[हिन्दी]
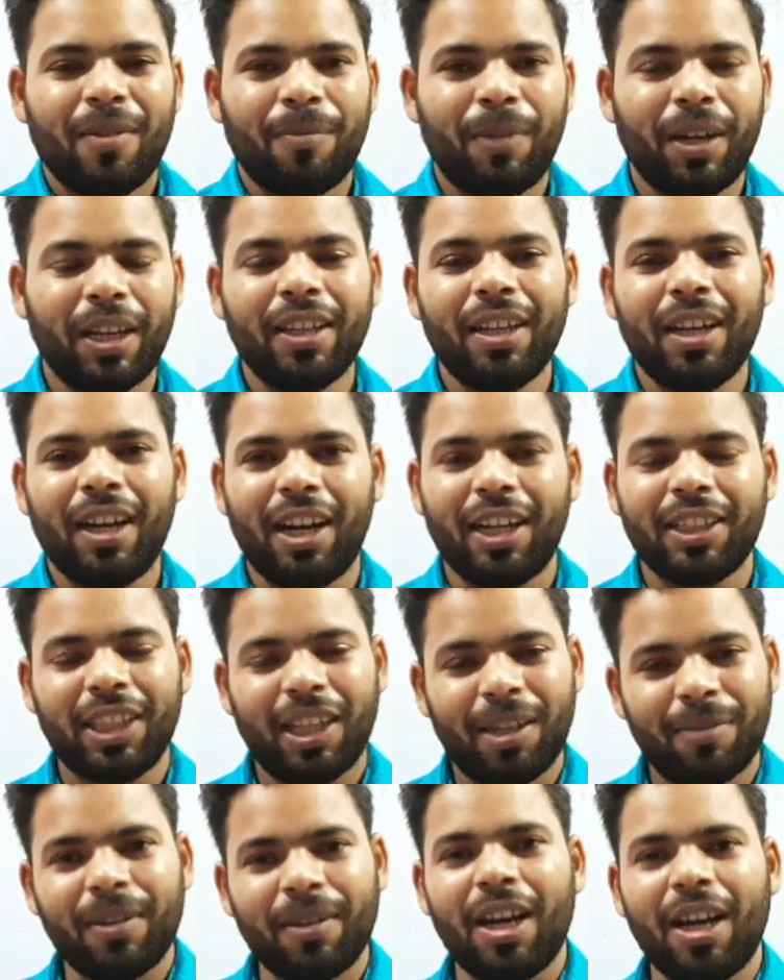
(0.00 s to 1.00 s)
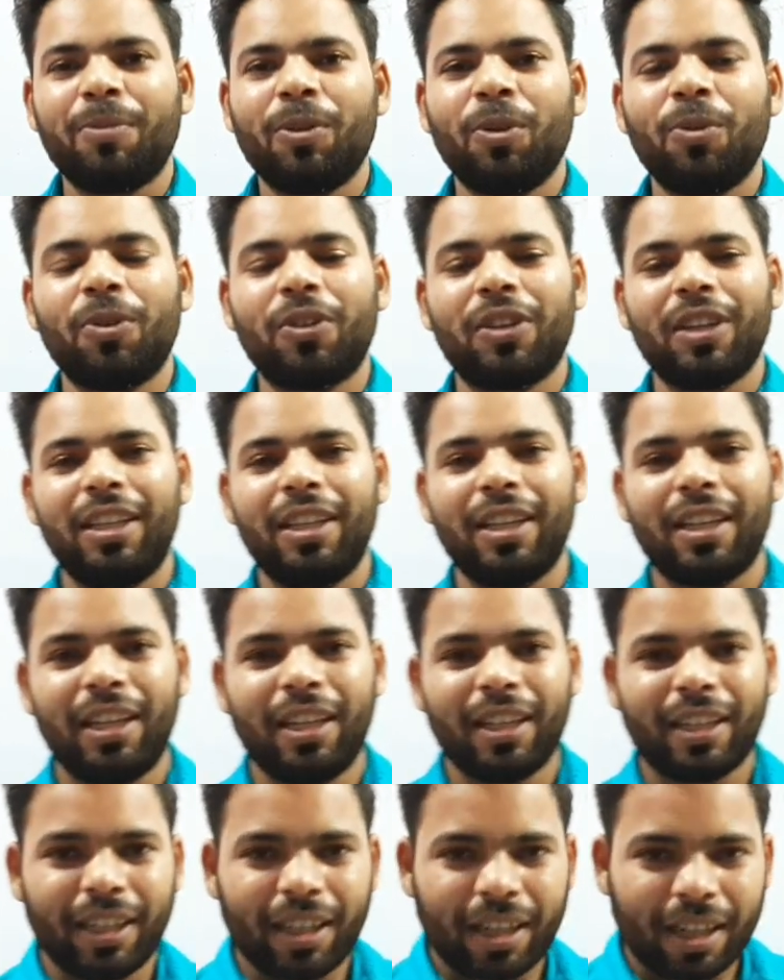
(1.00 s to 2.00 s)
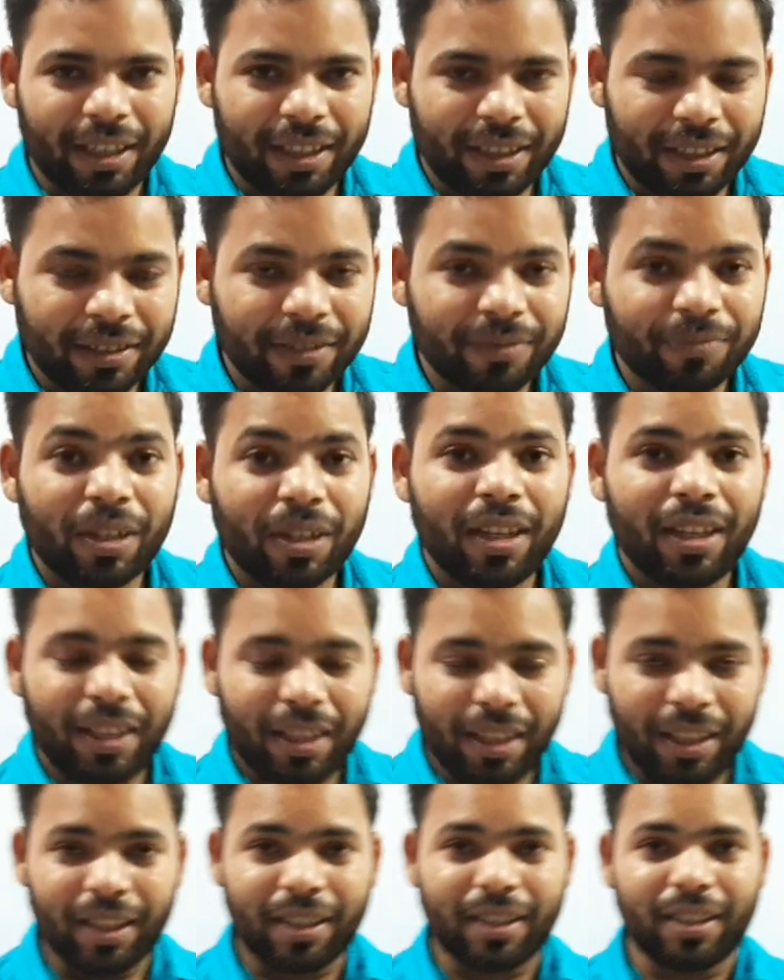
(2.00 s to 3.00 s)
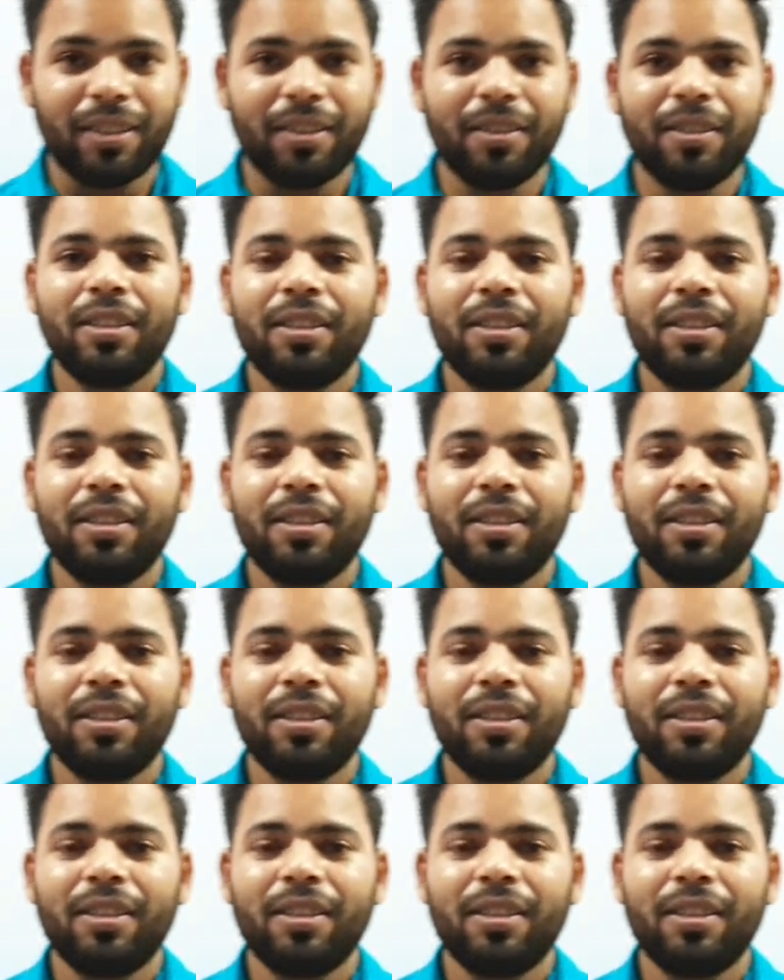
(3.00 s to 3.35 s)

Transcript: भाई आज हम आप लोगों के लिए लेकर आए हैं एक